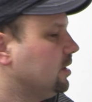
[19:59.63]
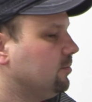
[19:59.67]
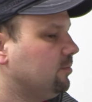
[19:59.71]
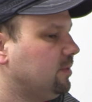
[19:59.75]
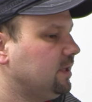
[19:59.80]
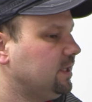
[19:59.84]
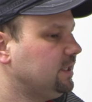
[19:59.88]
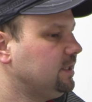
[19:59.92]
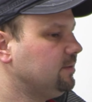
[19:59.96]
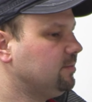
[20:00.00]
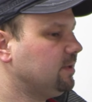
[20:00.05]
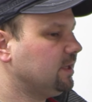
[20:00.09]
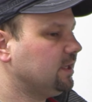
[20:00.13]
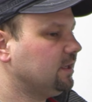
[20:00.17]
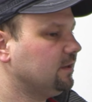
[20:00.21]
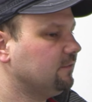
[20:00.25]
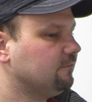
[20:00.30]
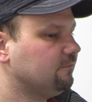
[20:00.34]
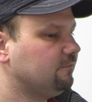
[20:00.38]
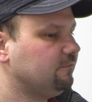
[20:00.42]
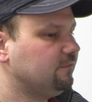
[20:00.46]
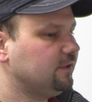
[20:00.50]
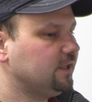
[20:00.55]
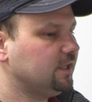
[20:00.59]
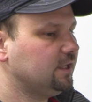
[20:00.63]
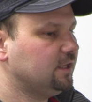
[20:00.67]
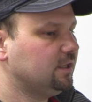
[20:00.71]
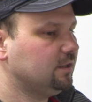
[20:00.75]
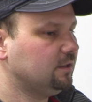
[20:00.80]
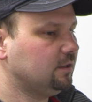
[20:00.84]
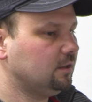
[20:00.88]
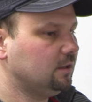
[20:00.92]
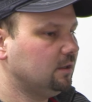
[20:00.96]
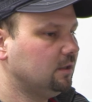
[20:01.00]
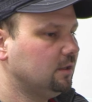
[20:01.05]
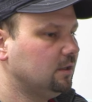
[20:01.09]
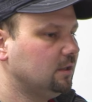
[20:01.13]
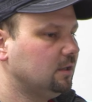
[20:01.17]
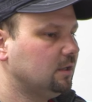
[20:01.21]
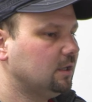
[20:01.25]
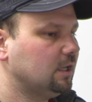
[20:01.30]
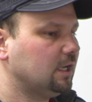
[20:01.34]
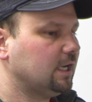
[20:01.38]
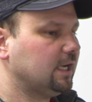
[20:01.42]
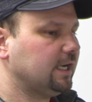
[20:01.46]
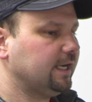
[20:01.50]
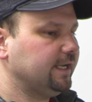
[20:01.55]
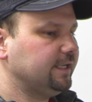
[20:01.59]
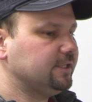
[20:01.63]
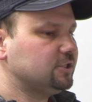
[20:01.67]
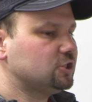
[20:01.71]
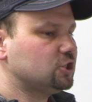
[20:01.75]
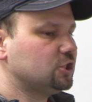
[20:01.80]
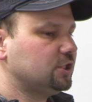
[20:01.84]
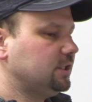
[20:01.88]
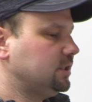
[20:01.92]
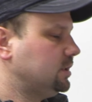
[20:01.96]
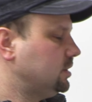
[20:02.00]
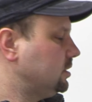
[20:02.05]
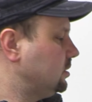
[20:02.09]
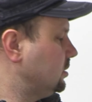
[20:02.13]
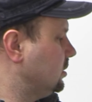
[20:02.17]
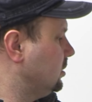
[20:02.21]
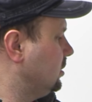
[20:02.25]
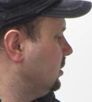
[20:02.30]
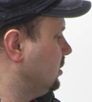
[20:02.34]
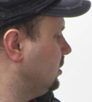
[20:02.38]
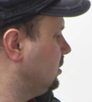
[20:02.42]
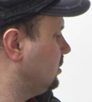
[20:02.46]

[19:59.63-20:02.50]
beliebigen Winkel einstellen.